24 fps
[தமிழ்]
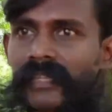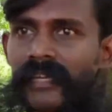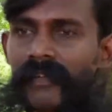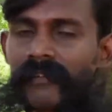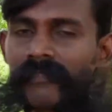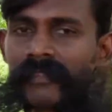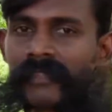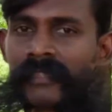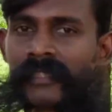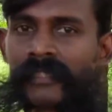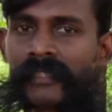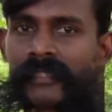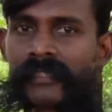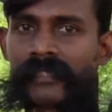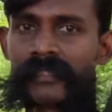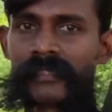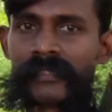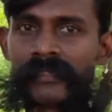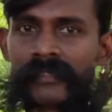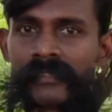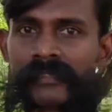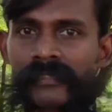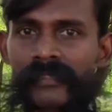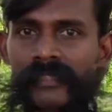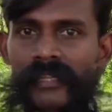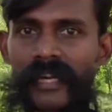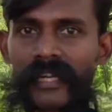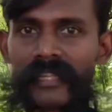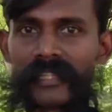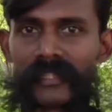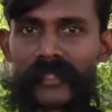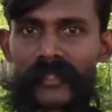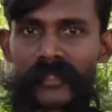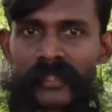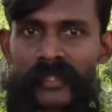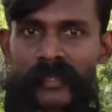நான் வந்து
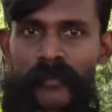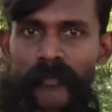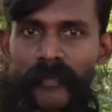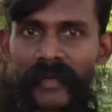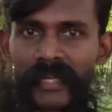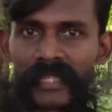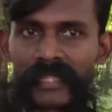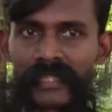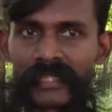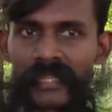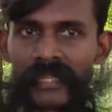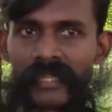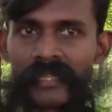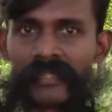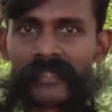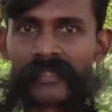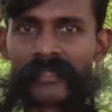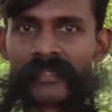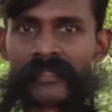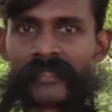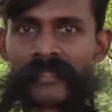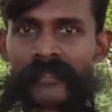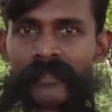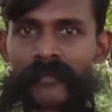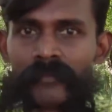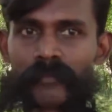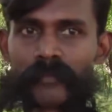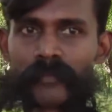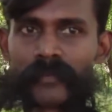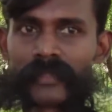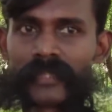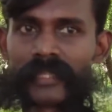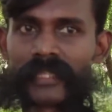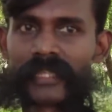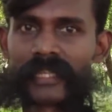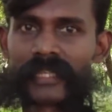அந்தியூருக்கு பக்கத்தில்
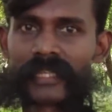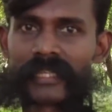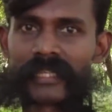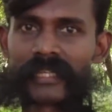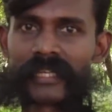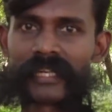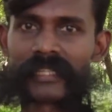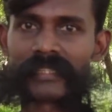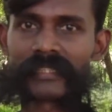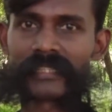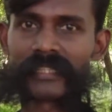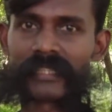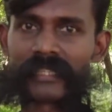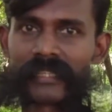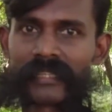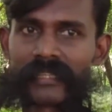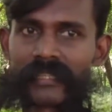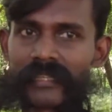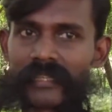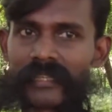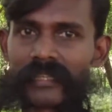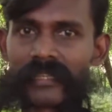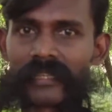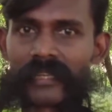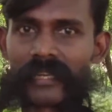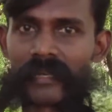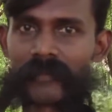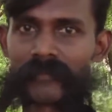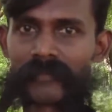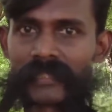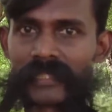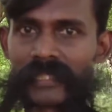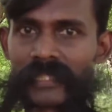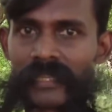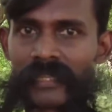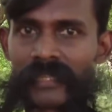புதுக்காடு காந்தி நகருங்கிற
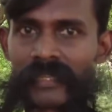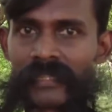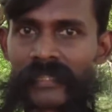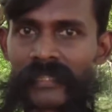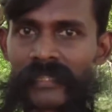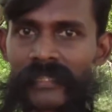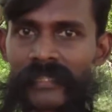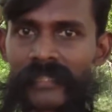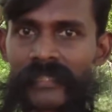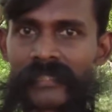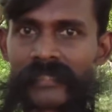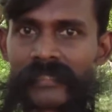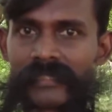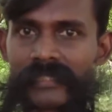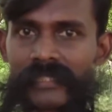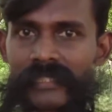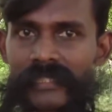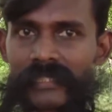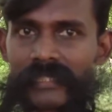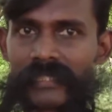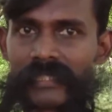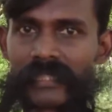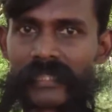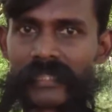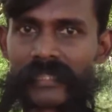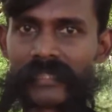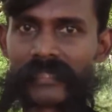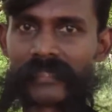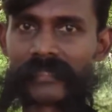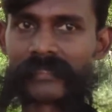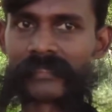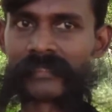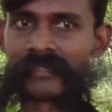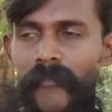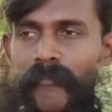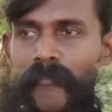கிராமத்தில் இருக்கிறேங்க
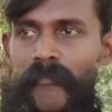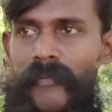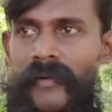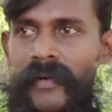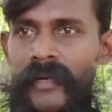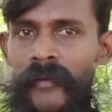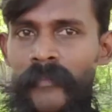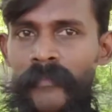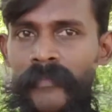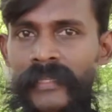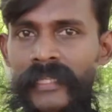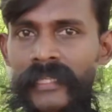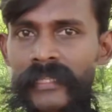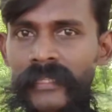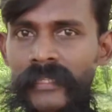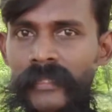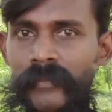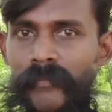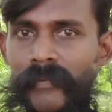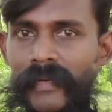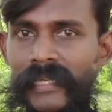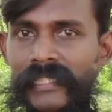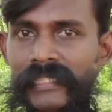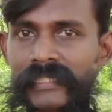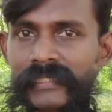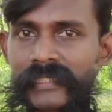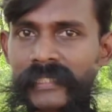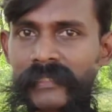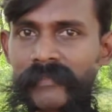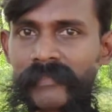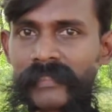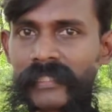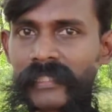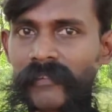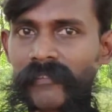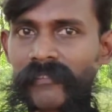அப்பா பேர்
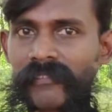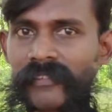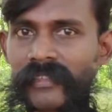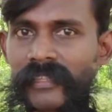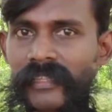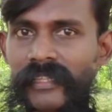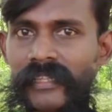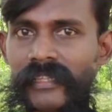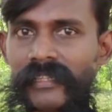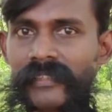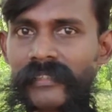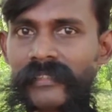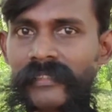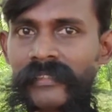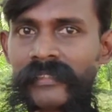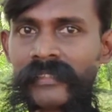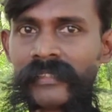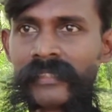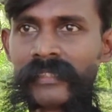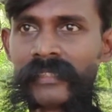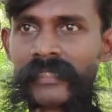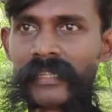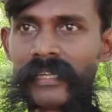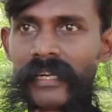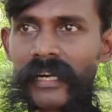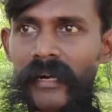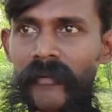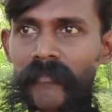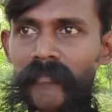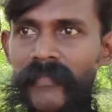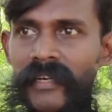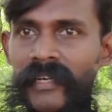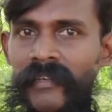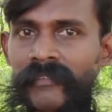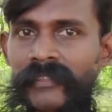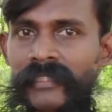பழனிசாமி கவுண்டருங்க
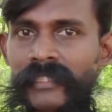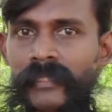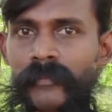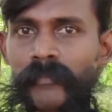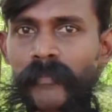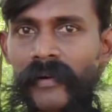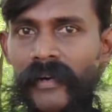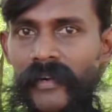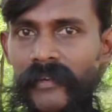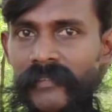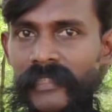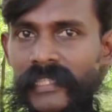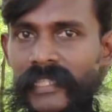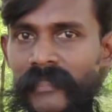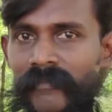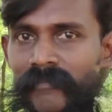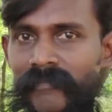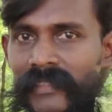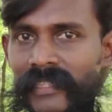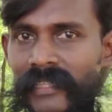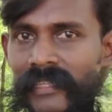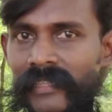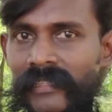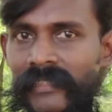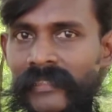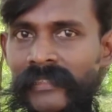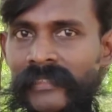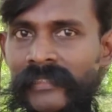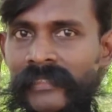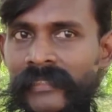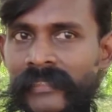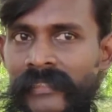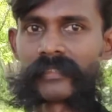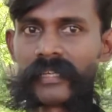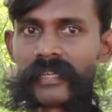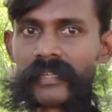அம்மா வந்து பாவாயம்மாள்
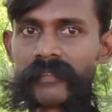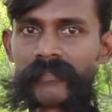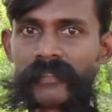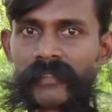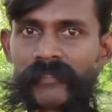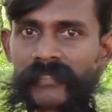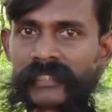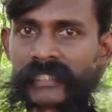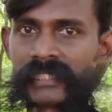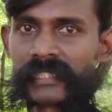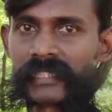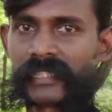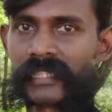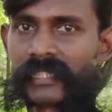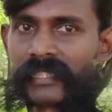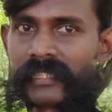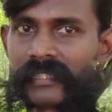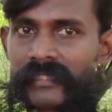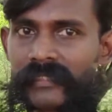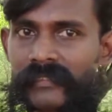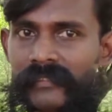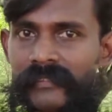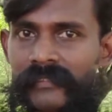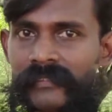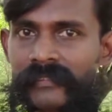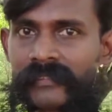நான் விவசாயிங்க